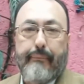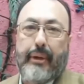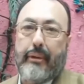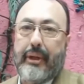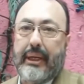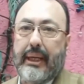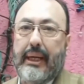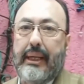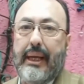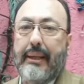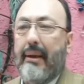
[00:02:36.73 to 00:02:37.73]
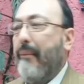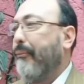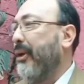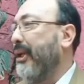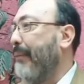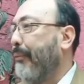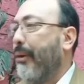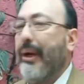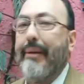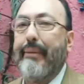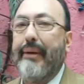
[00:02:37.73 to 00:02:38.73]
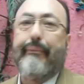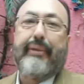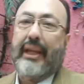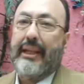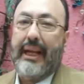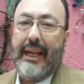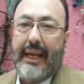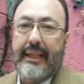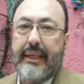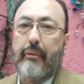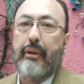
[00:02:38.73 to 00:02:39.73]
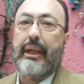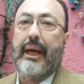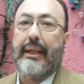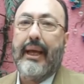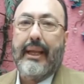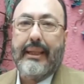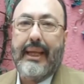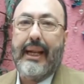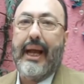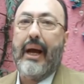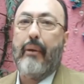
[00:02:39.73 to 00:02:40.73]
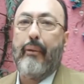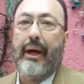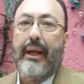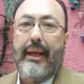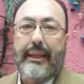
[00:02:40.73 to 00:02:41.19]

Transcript: Pero en realidad, pues el problema de la inseguridad, del agua,